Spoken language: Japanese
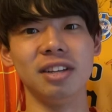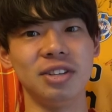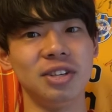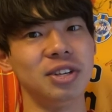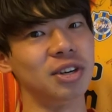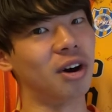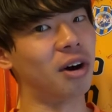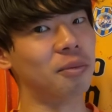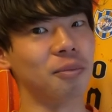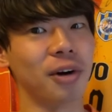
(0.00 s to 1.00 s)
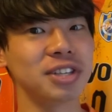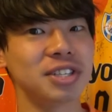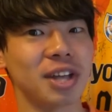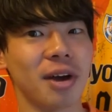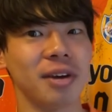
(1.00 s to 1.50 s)
いやー、
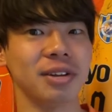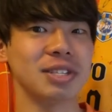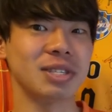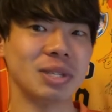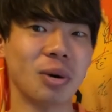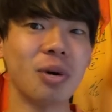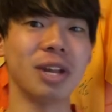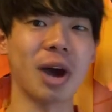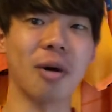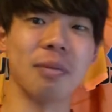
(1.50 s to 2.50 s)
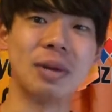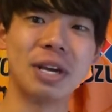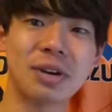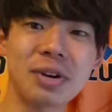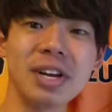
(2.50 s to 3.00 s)
マジで、すごいね。これ
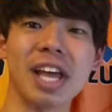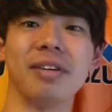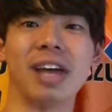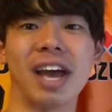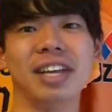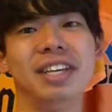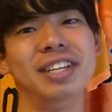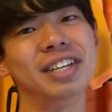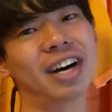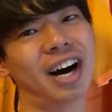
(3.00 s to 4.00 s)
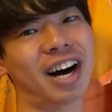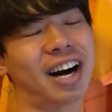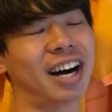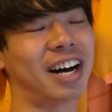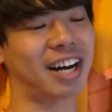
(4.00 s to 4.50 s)
びっくりだよね。い
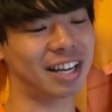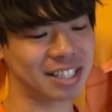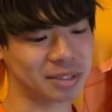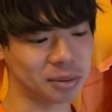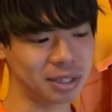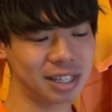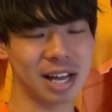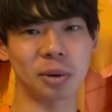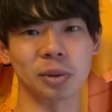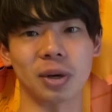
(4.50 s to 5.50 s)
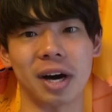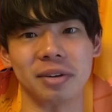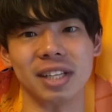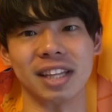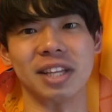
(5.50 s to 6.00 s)
やー、そんなことがあ
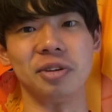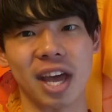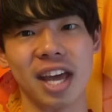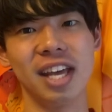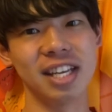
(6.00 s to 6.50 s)
るんだっていうね。